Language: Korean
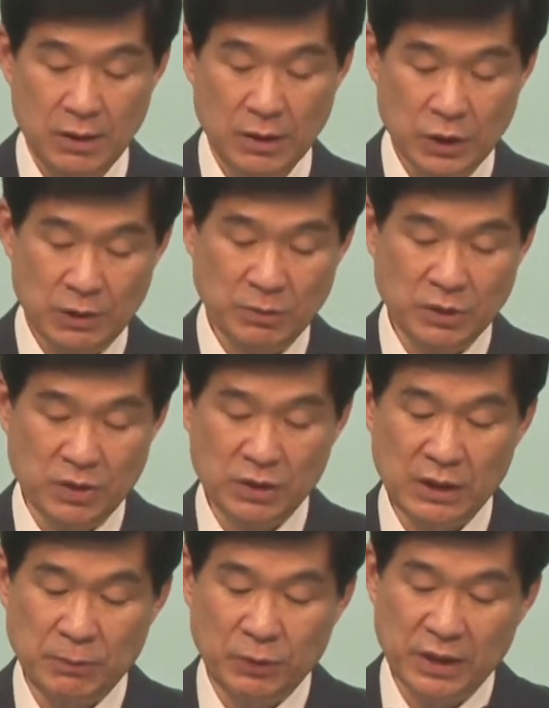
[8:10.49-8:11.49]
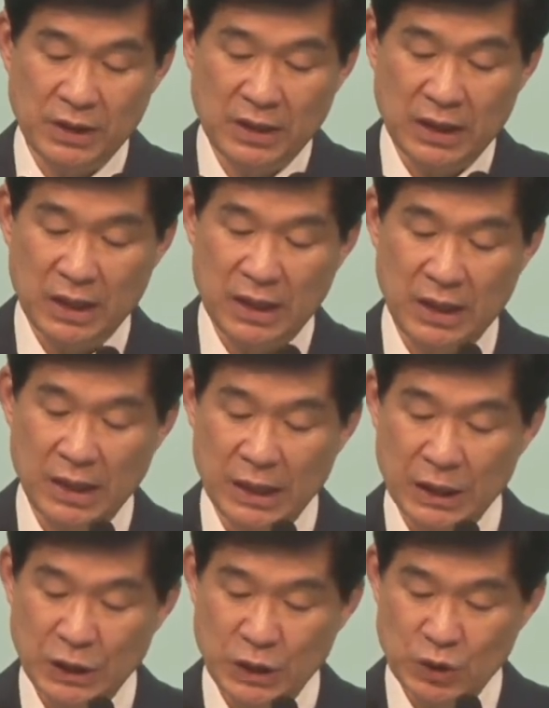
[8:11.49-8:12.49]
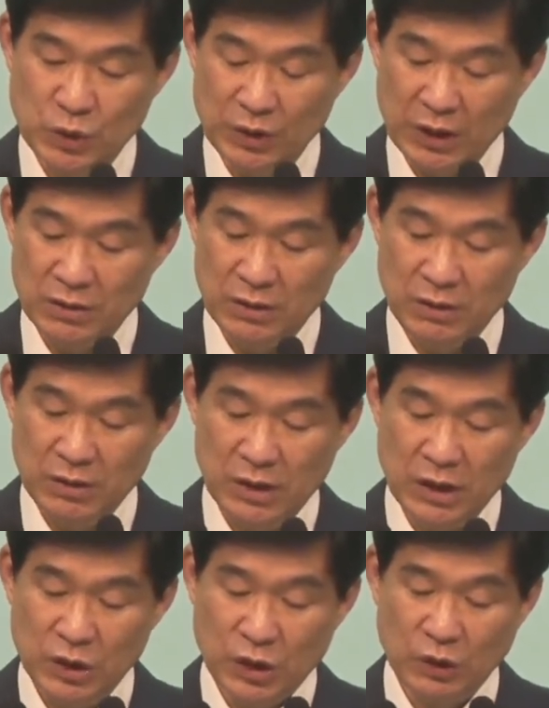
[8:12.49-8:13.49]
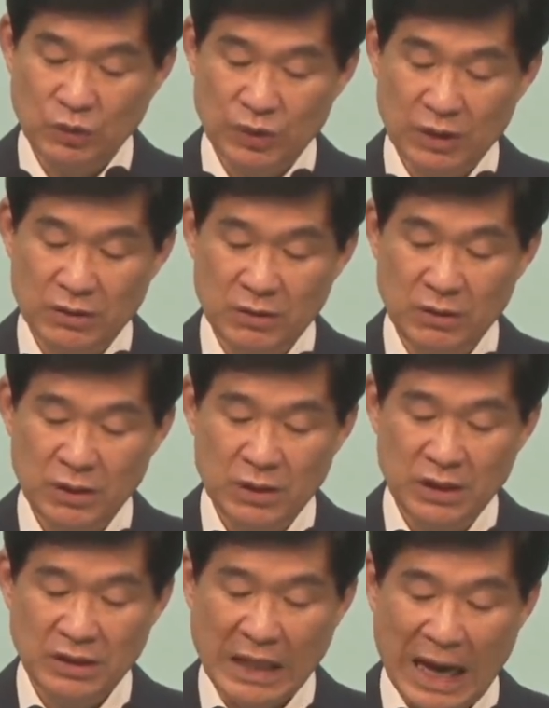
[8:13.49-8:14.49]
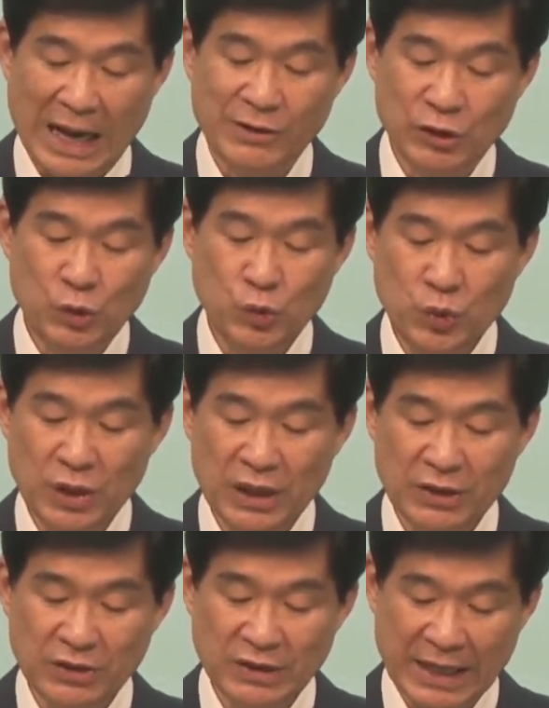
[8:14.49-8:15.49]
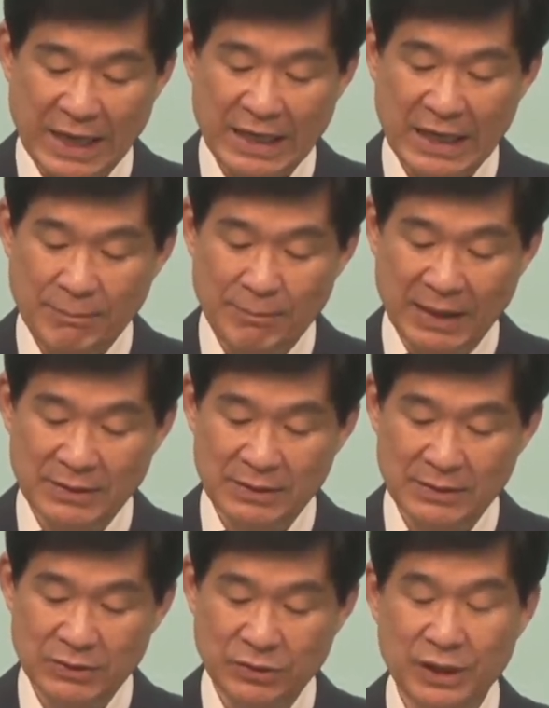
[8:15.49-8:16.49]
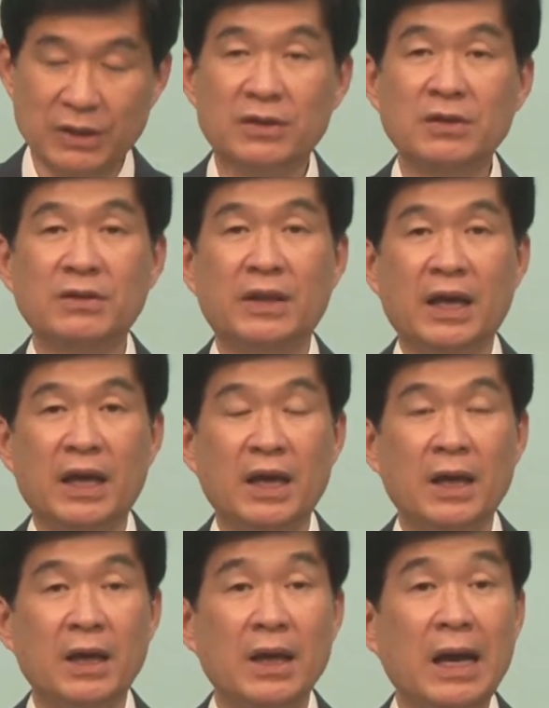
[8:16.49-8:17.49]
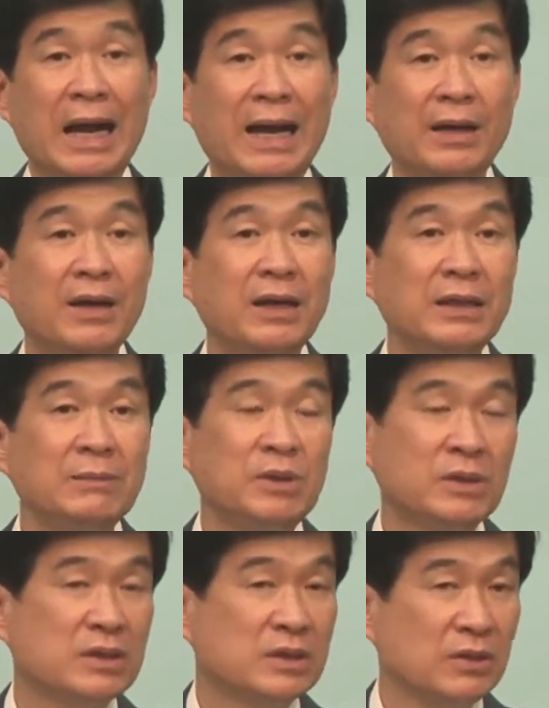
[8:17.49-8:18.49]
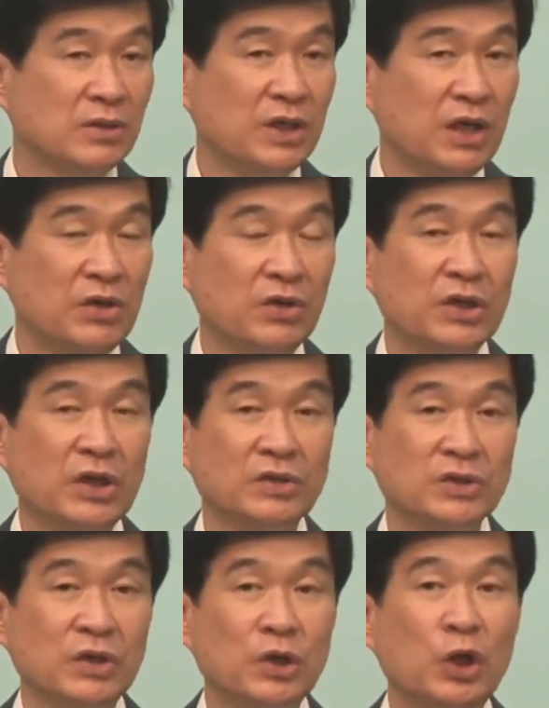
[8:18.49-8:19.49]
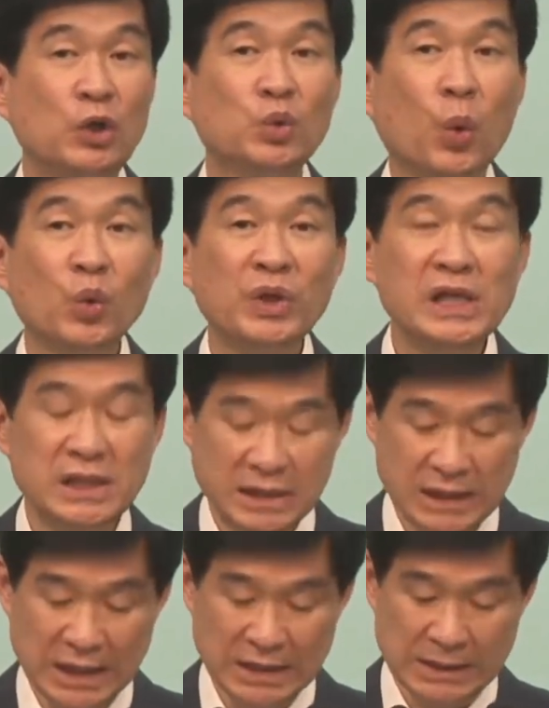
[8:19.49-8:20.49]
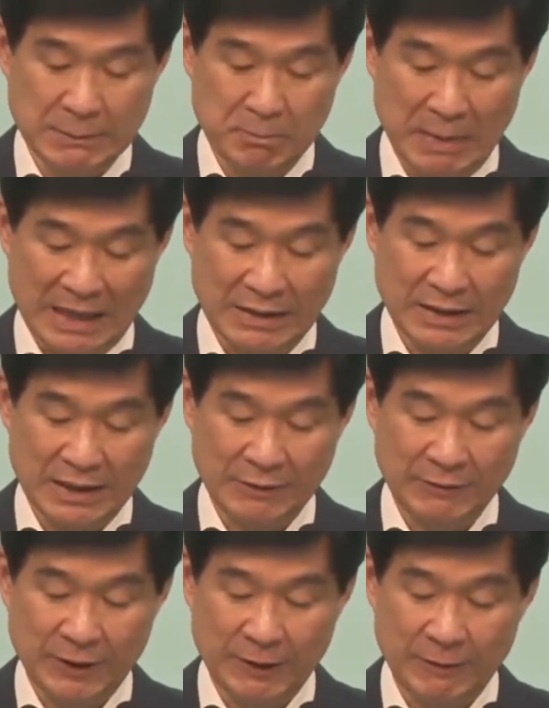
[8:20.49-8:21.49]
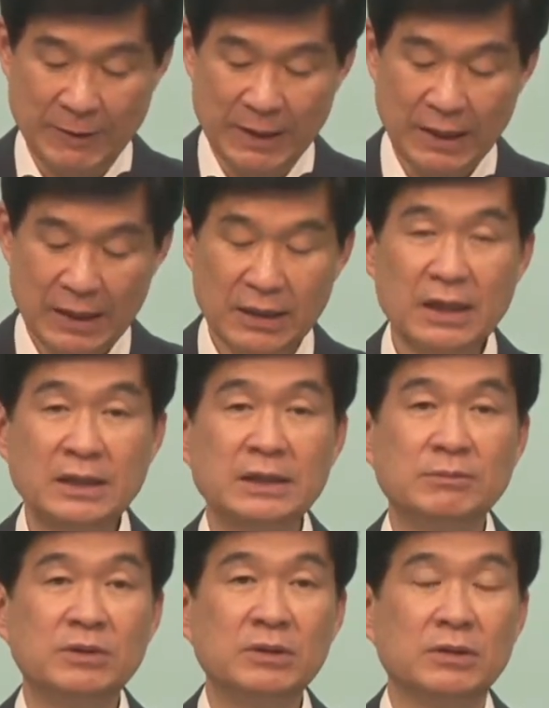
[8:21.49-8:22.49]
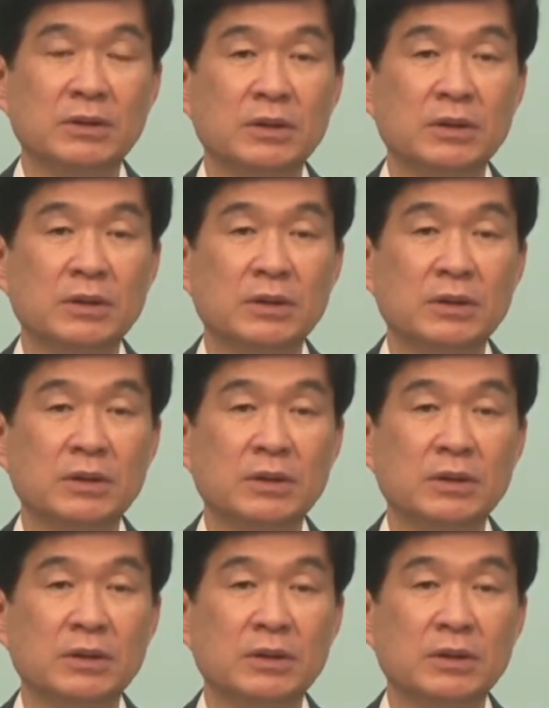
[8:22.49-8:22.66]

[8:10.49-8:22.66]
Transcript: 여러분 그러다 보니까 이 속에는 결국에는 나를 위하여 내가 만든 거예요. 그런데 하나님을 그렇게 여겨서 동일시하지 말으라는 거예요. 하나님은